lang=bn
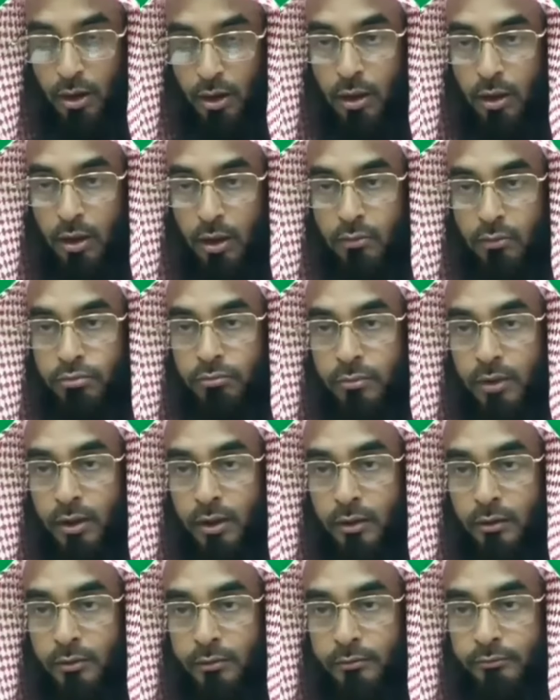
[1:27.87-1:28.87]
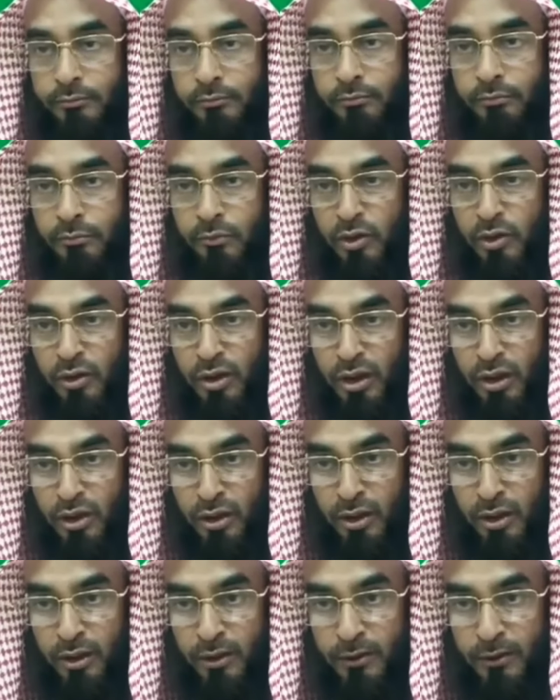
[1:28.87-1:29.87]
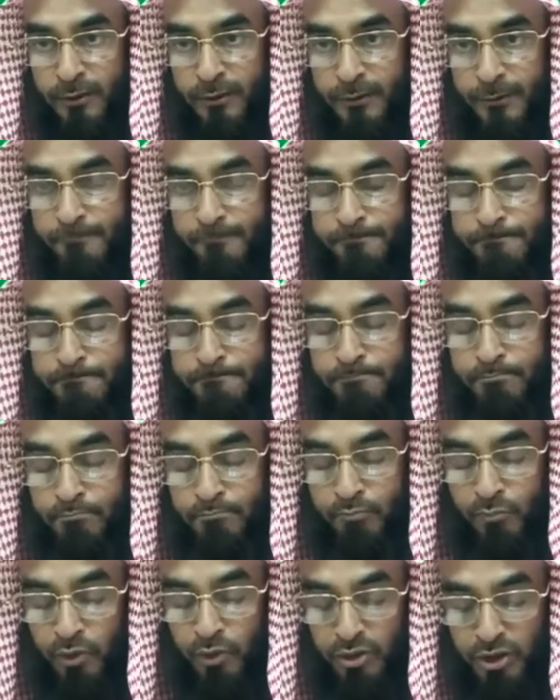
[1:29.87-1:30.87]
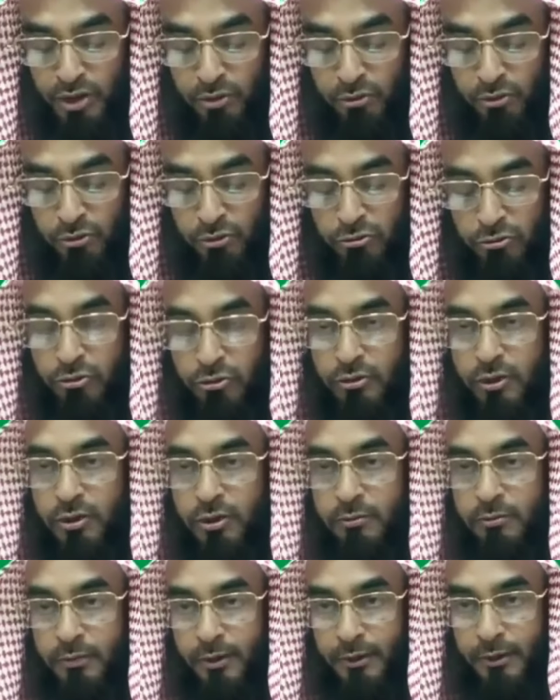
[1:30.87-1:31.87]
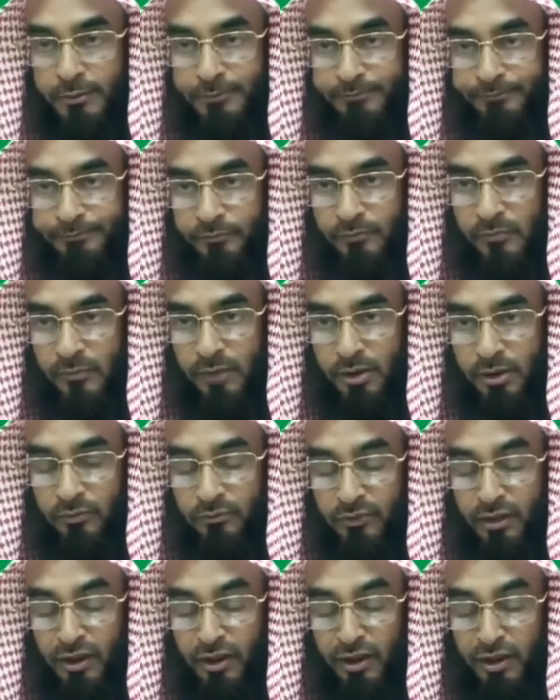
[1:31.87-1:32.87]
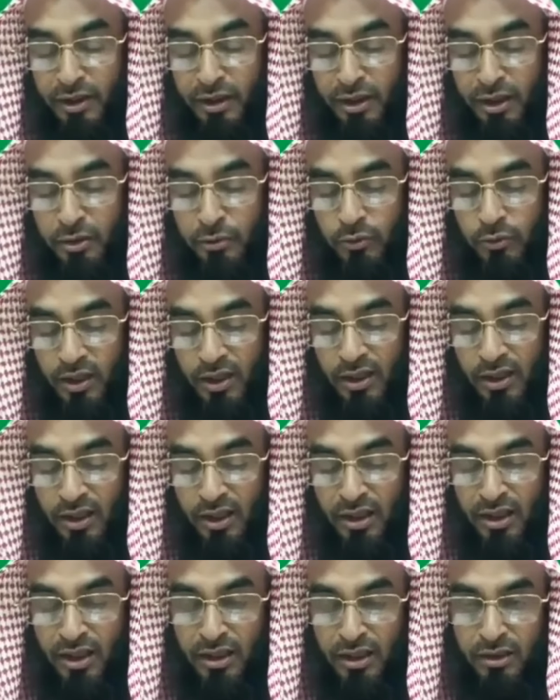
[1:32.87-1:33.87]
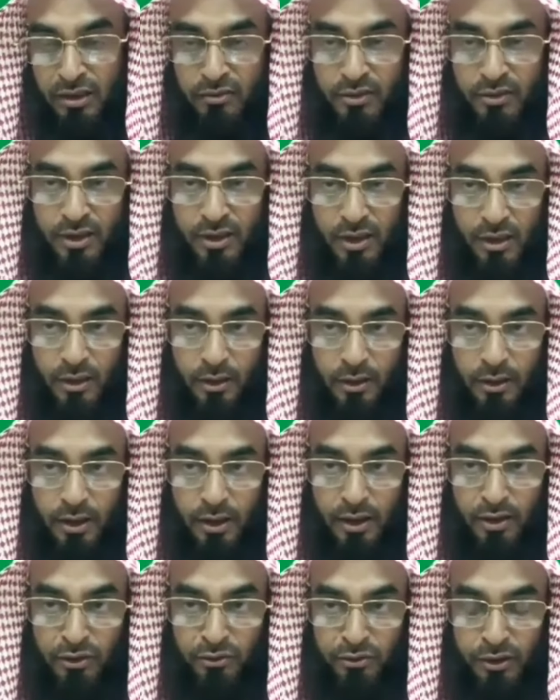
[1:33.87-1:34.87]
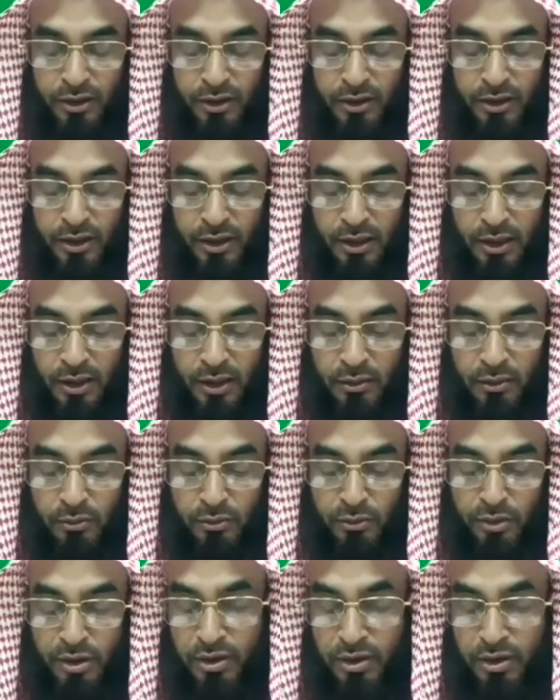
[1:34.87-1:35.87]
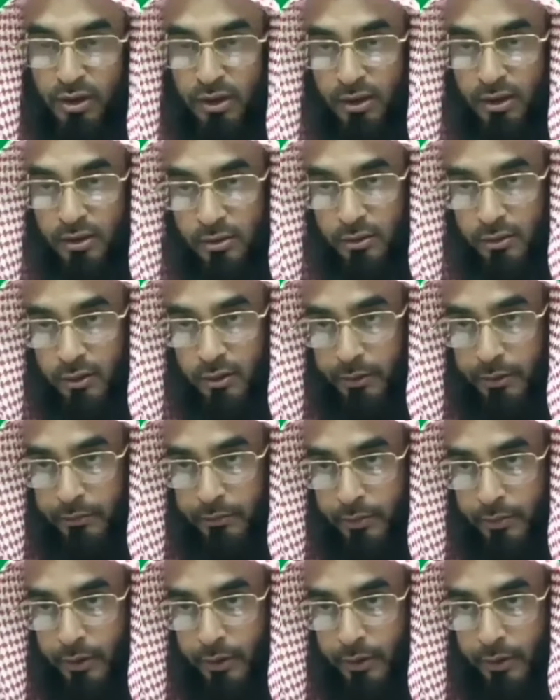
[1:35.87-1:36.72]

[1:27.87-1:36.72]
আপনার মন কান্নাকিরের প্রশ্নের উত্তর দিতে পারে ফাইন নাহু কারণ তাকে এক্ষুনি জিজ্ঞেস করা হবে